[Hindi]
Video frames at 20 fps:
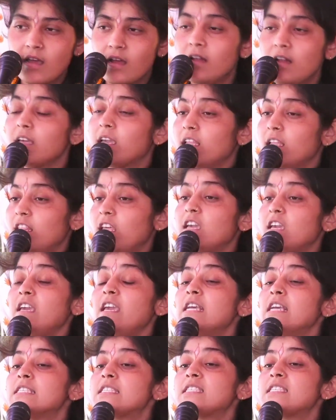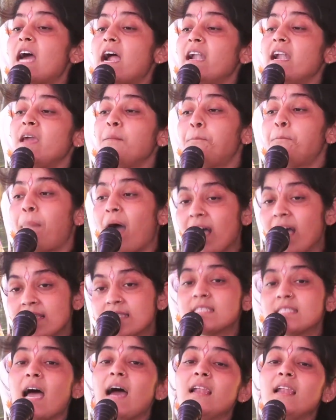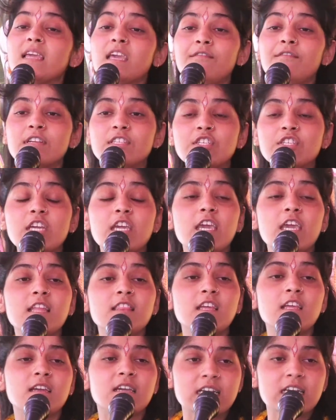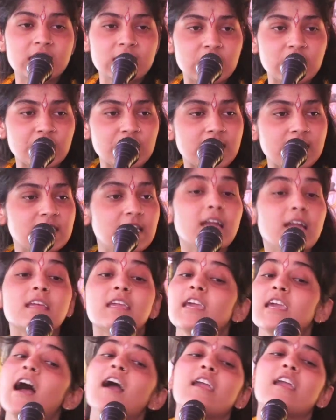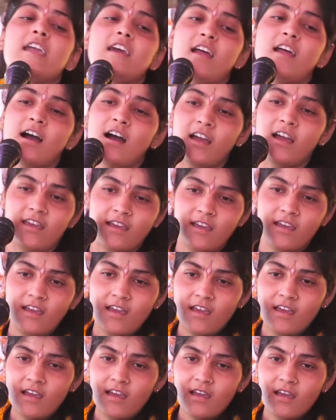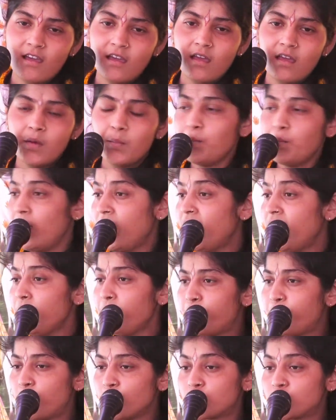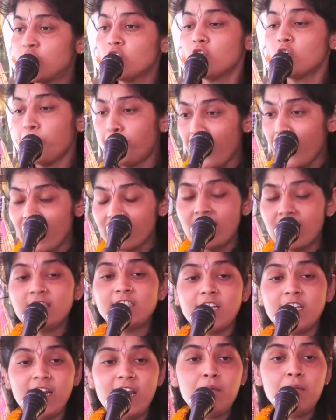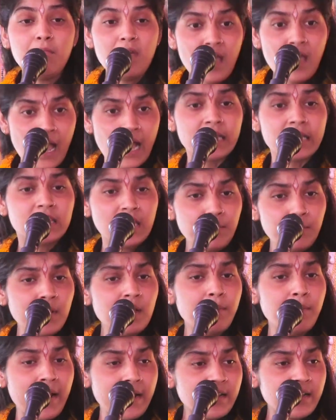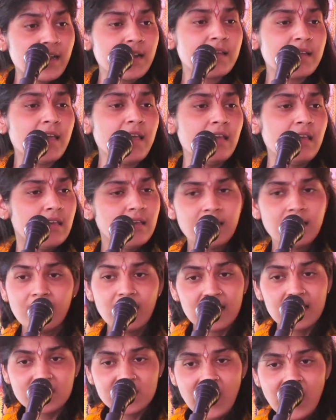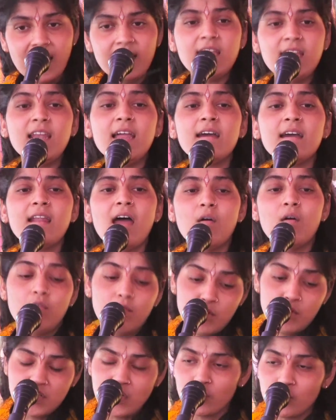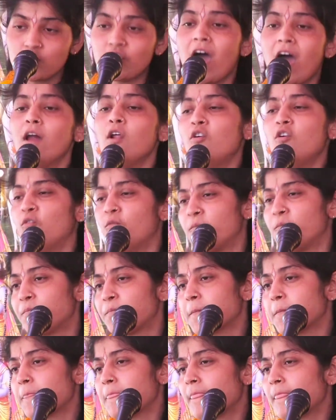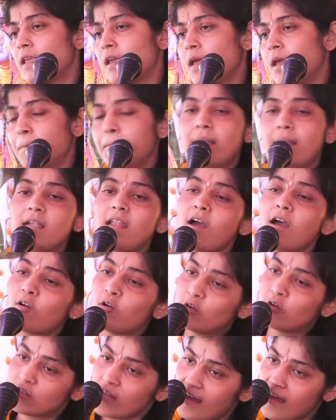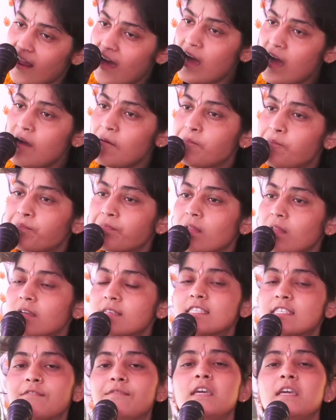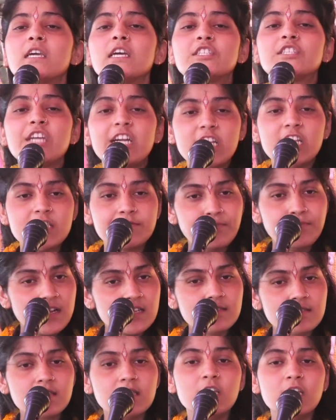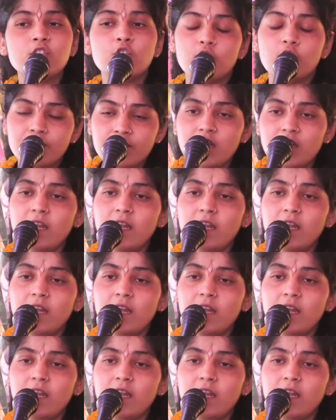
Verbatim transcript: लेकिन देखिए साढ़े पाँच साल की बच्ची के अंदर का शिष्टाचार क्या कह रहा है मेरे बुजुर्ग पैदल चल रहे मैं हाथी पर बैठ करके अच्छा नहीं लग रहा हूँ मुझे उतारो बेटा को उतारा सभी के चढ़ स्पर्श किए ध्रुव तो जी